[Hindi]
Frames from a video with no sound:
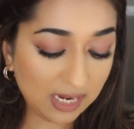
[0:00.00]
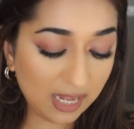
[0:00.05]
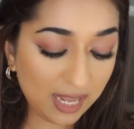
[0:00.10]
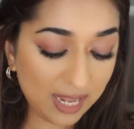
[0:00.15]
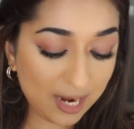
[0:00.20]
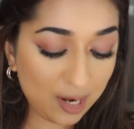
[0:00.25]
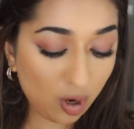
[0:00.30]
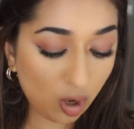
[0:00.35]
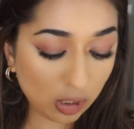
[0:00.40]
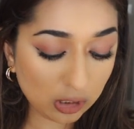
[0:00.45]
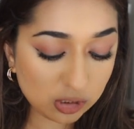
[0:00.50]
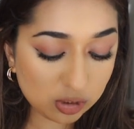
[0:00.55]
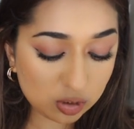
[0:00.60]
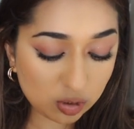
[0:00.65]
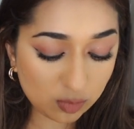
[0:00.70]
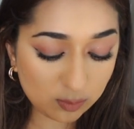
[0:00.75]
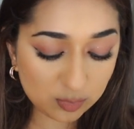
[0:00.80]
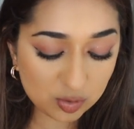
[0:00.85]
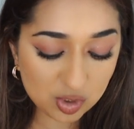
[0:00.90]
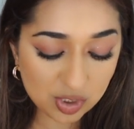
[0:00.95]
ना एंड
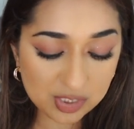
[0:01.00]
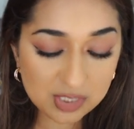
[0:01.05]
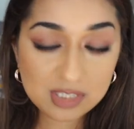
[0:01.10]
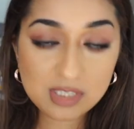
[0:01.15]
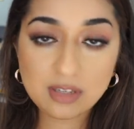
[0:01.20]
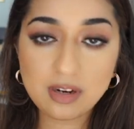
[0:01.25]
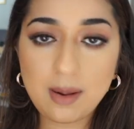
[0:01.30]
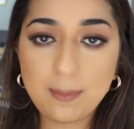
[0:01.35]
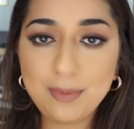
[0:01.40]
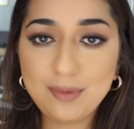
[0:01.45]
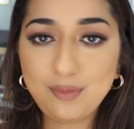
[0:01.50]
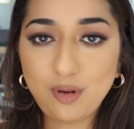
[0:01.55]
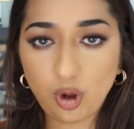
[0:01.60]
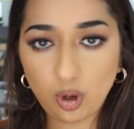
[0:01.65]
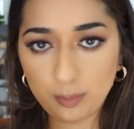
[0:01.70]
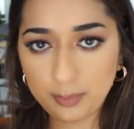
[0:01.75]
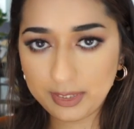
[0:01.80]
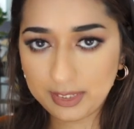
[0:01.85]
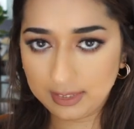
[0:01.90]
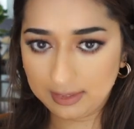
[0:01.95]
ऑल्सो मुझे इंस्टाग्राम पे
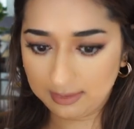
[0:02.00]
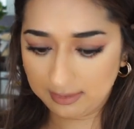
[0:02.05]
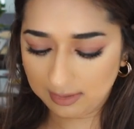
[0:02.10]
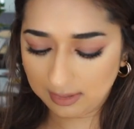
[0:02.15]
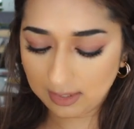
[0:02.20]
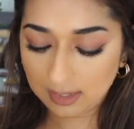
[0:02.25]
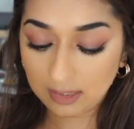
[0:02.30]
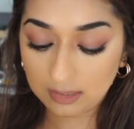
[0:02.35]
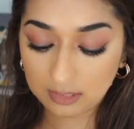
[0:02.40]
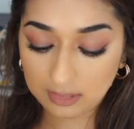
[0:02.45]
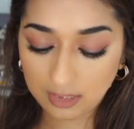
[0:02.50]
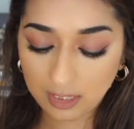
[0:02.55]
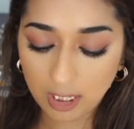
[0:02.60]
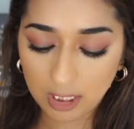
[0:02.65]
फॉलो भी कर लेना लगते